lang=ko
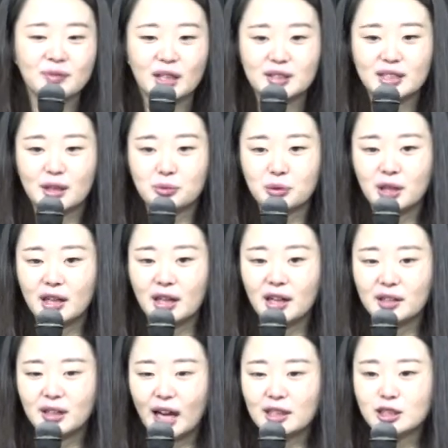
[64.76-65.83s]
자, 우리
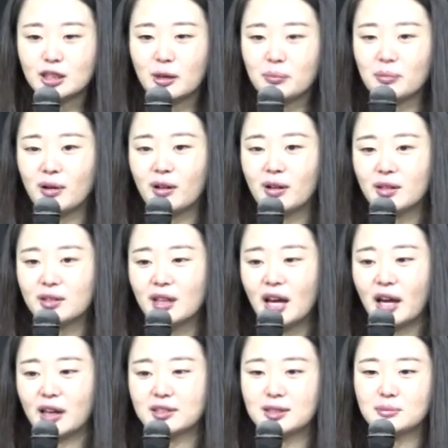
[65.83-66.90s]
다시 한번
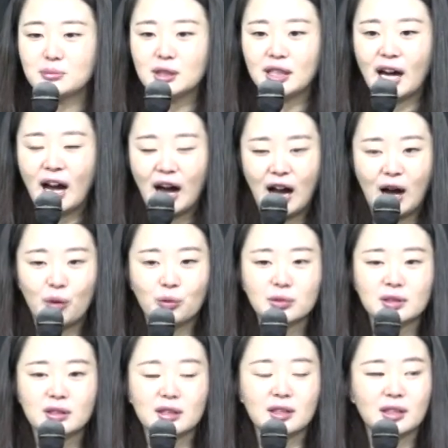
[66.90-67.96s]
읽겠습니다.
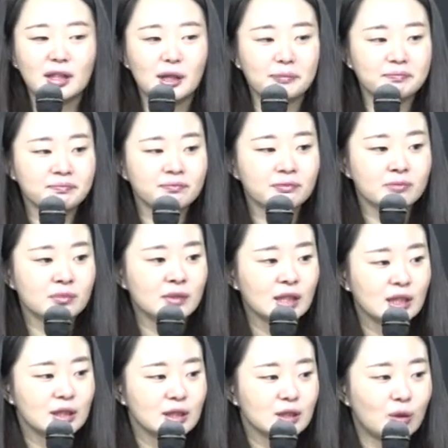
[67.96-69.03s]
오늘
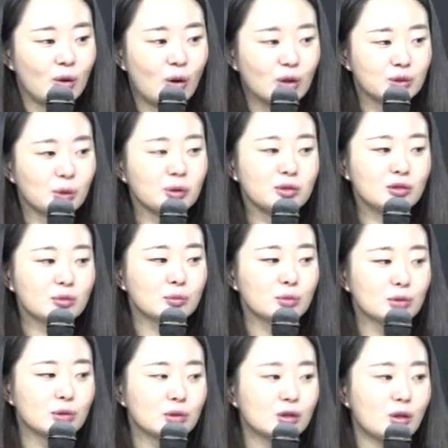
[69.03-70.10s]
어,
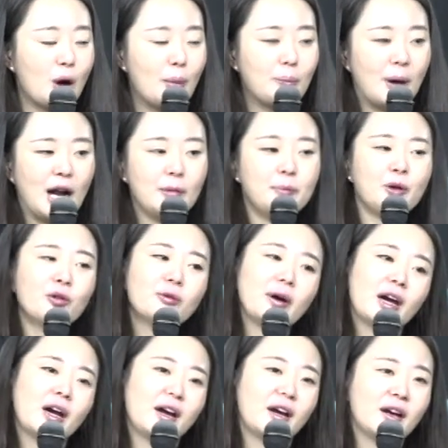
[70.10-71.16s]
초등부
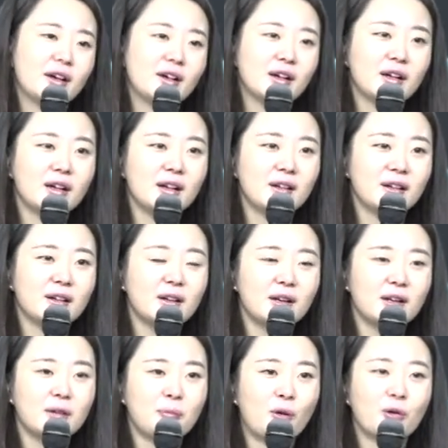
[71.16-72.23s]
발표회
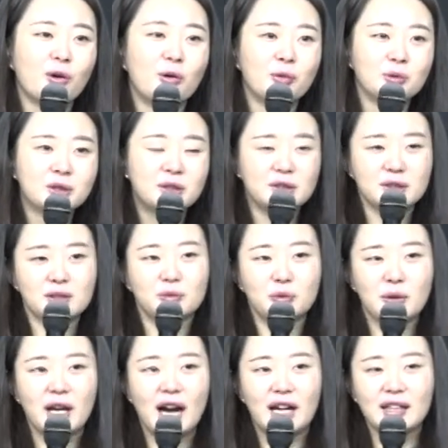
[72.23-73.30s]
보러 온
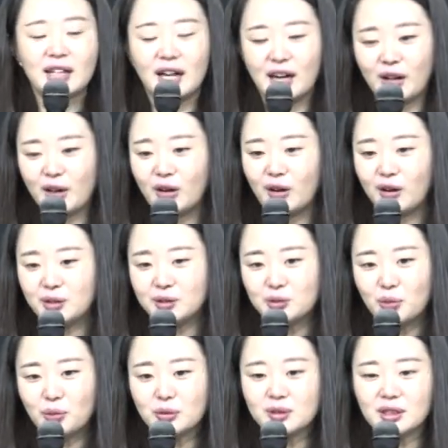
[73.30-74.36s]
게 아니라요.
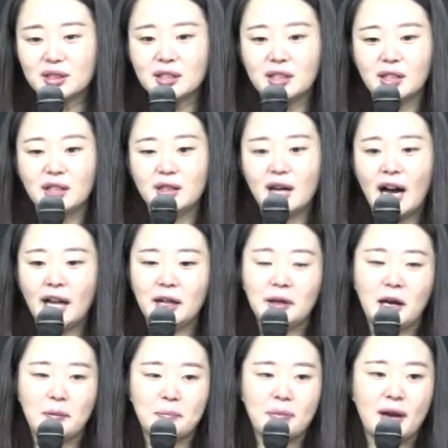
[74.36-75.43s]
오늘
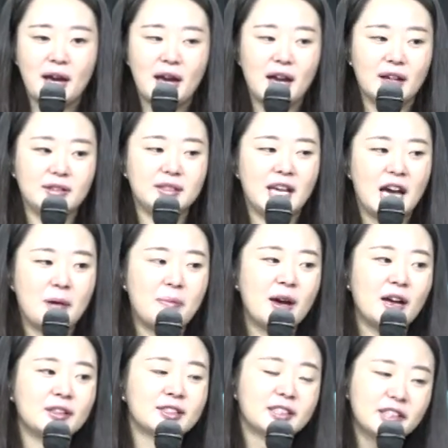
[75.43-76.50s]
하나님 앞에
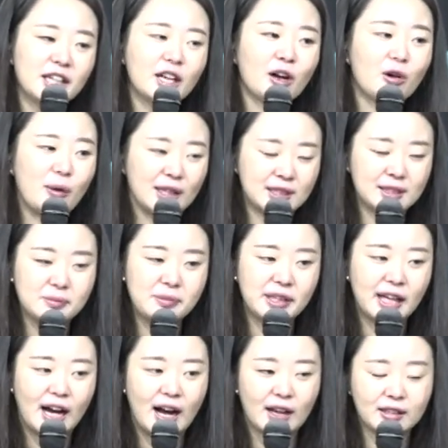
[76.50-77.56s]
예배 드리러
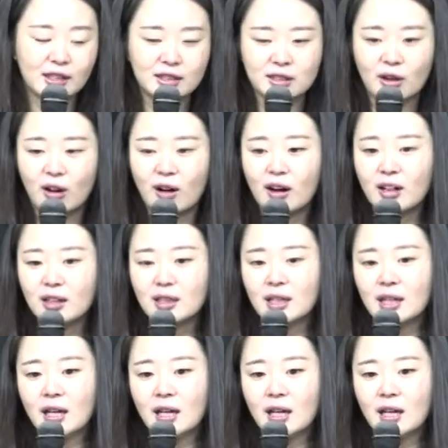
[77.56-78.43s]
왔습니다. 그래서